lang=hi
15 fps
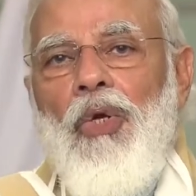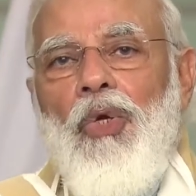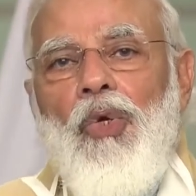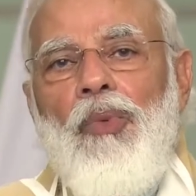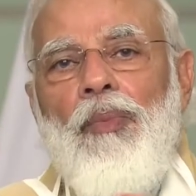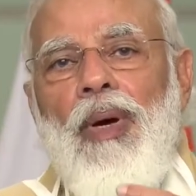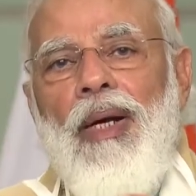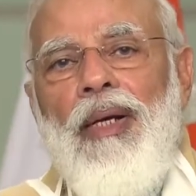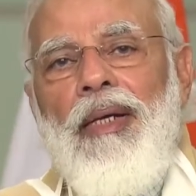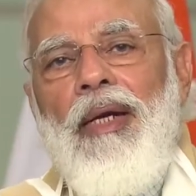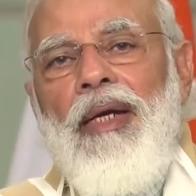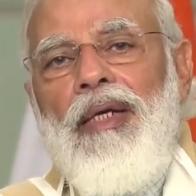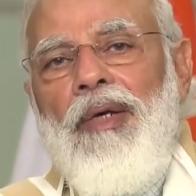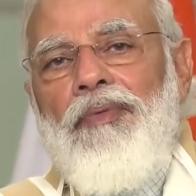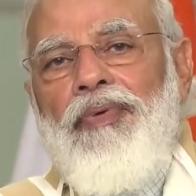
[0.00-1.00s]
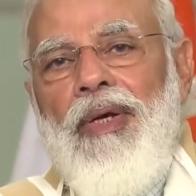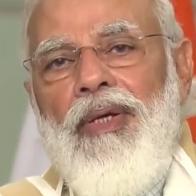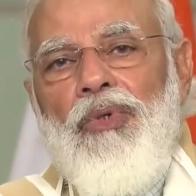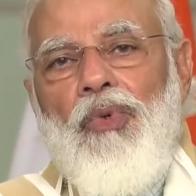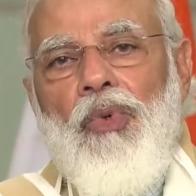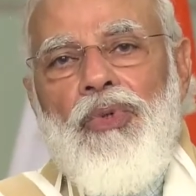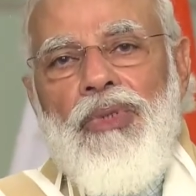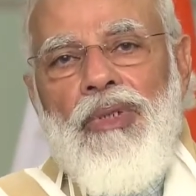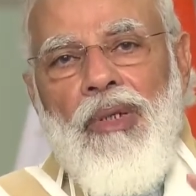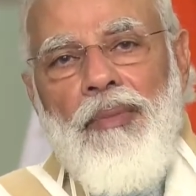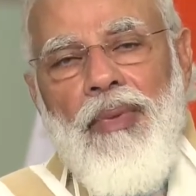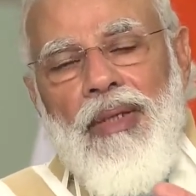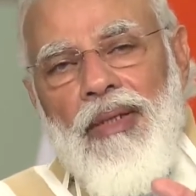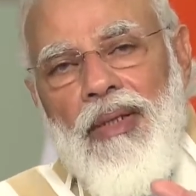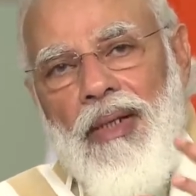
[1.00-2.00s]
ह्यूमन इंटरफेस को
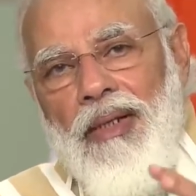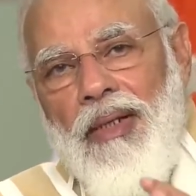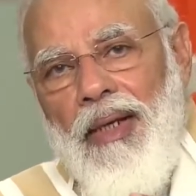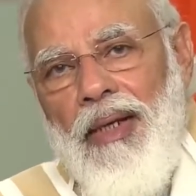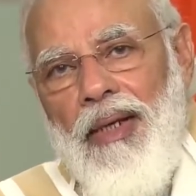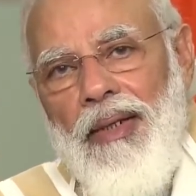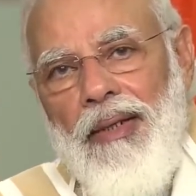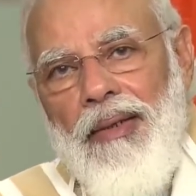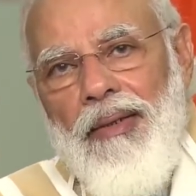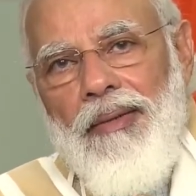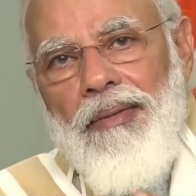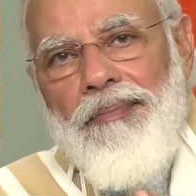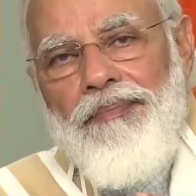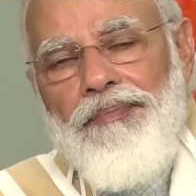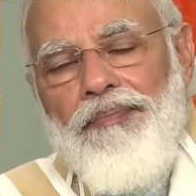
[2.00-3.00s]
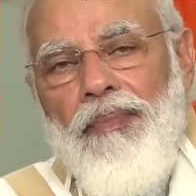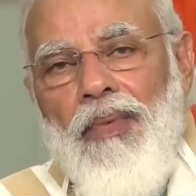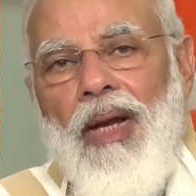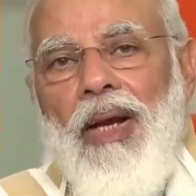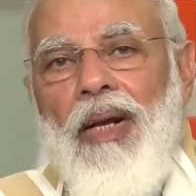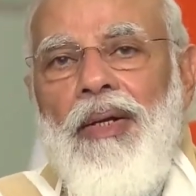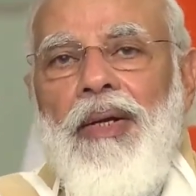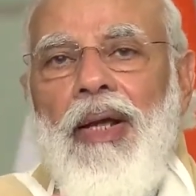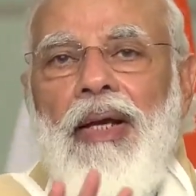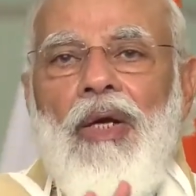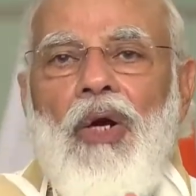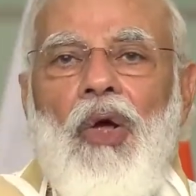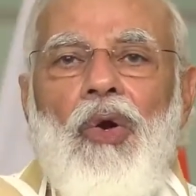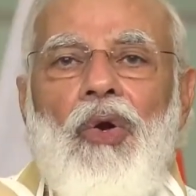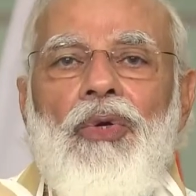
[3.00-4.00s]
सीमित करके
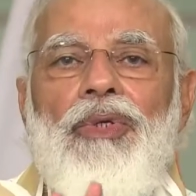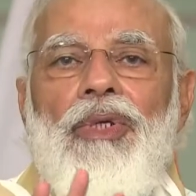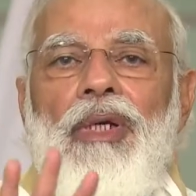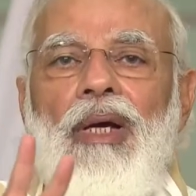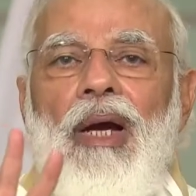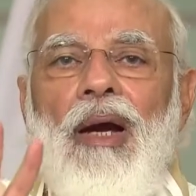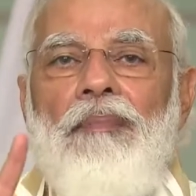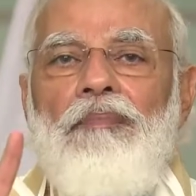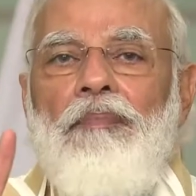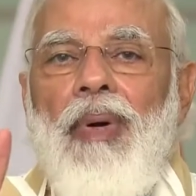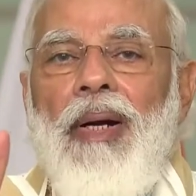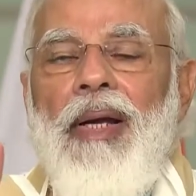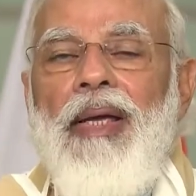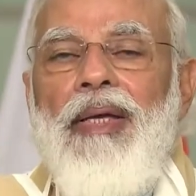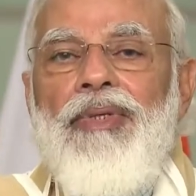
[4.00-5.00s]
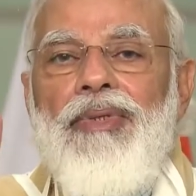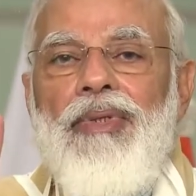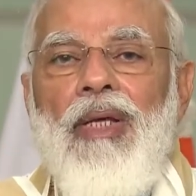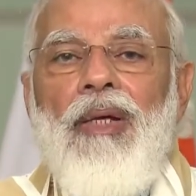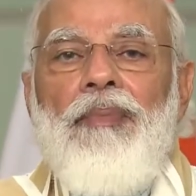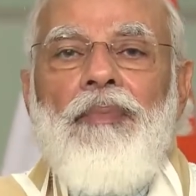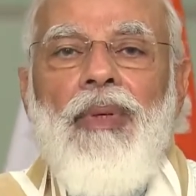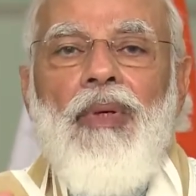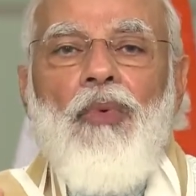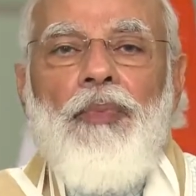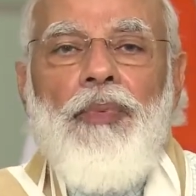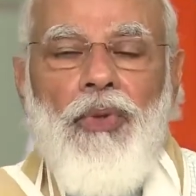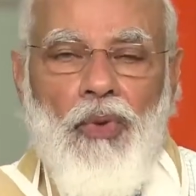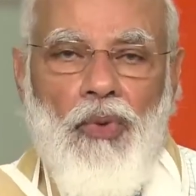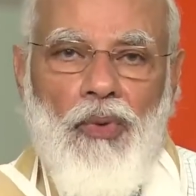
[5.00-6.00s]
टेक्नोलॉजी का बड़े स्तर पर
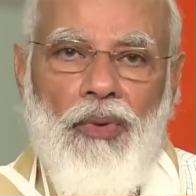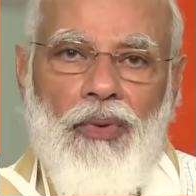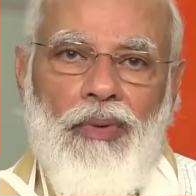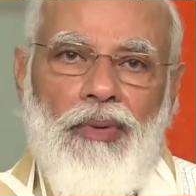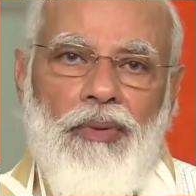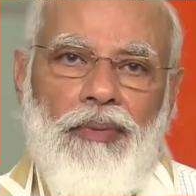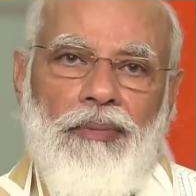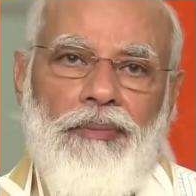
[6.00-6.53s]
उपयोग